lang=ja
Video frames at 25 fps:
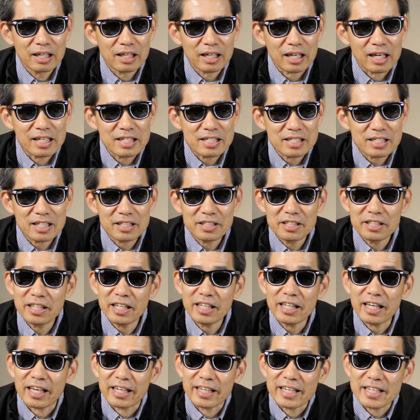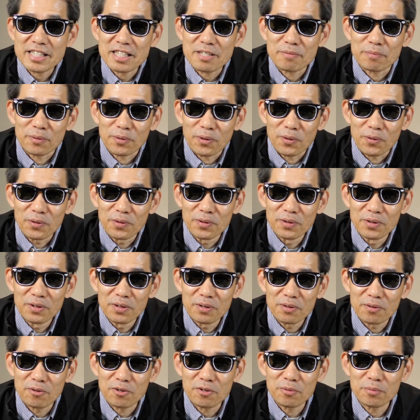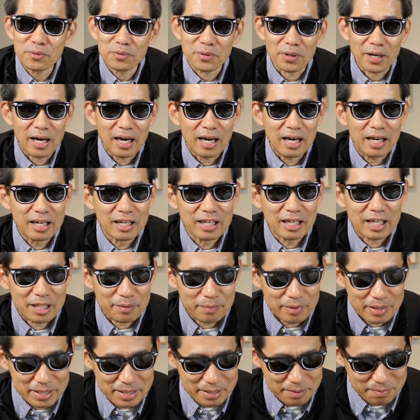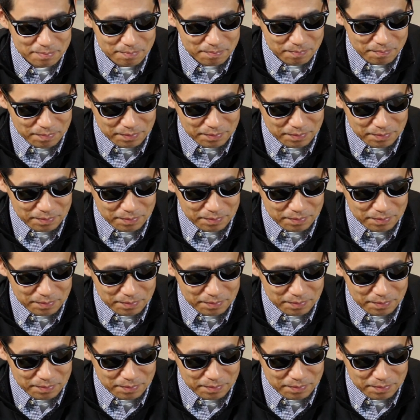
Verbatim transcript: 完全に値段が安いもの、こういうものがあります。